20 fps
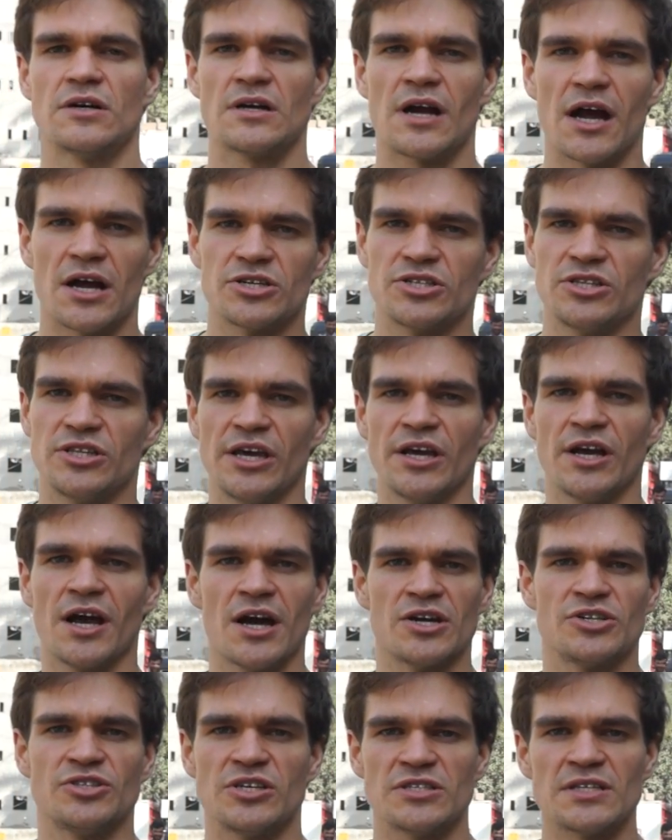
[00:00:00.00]
Каждая и
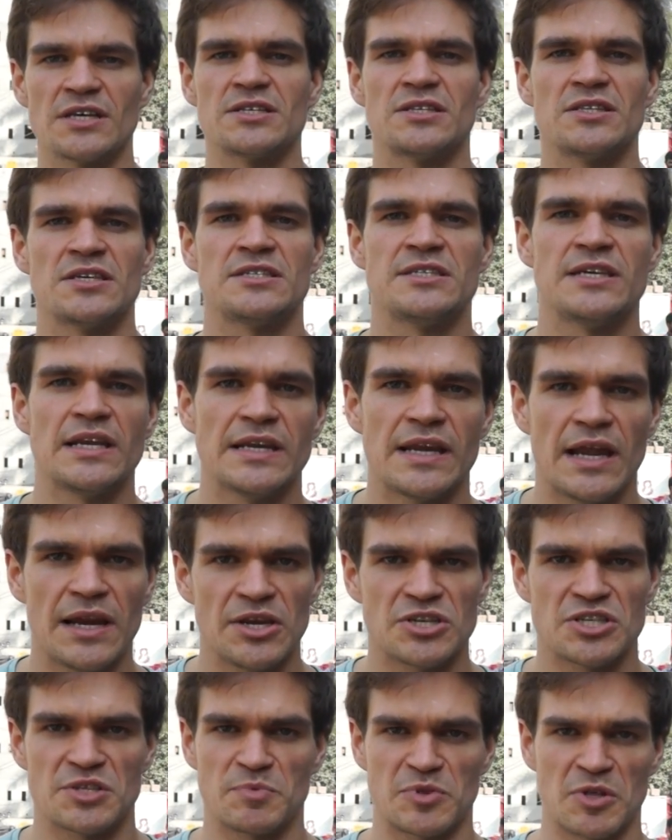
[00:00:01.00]
каждый из нас – это сильная
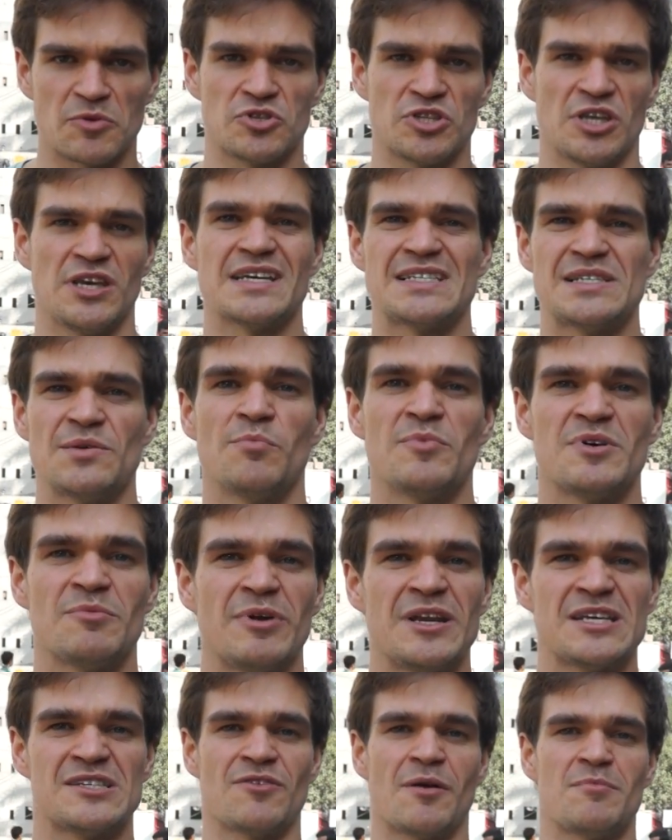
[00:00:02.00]
личность. Потому что если бы мы
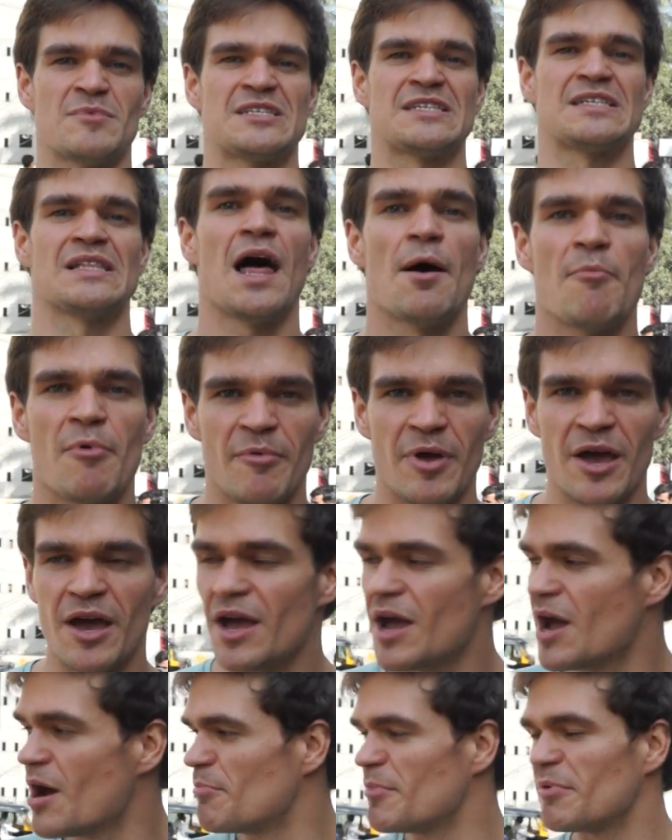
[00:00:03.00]
были с вами слабыми,
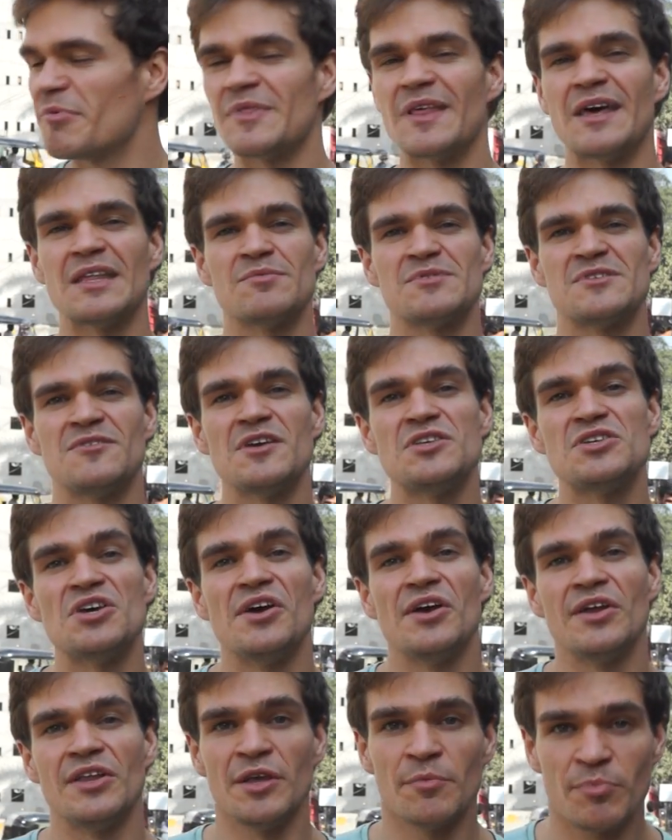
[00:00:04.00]
мы бы на этом свете
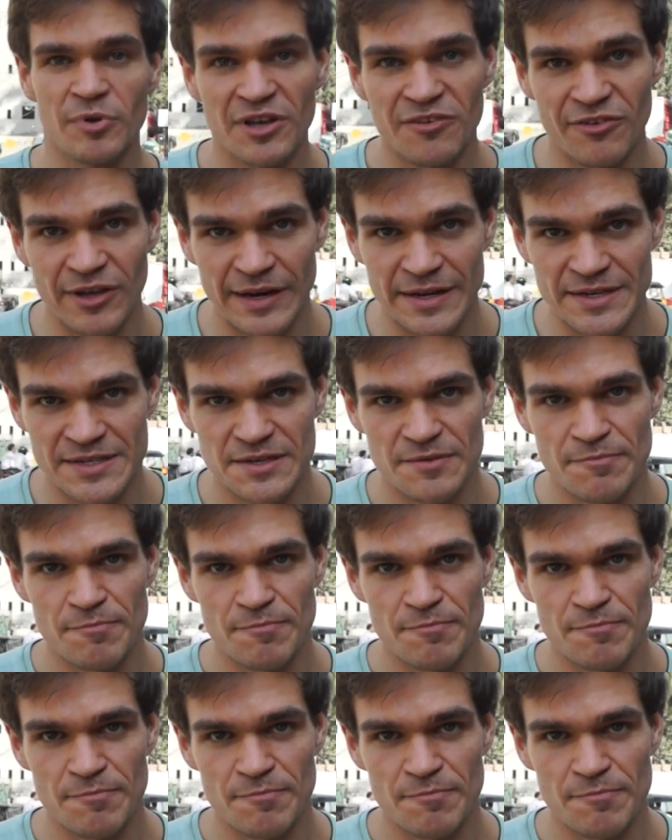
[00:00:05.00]
не появились.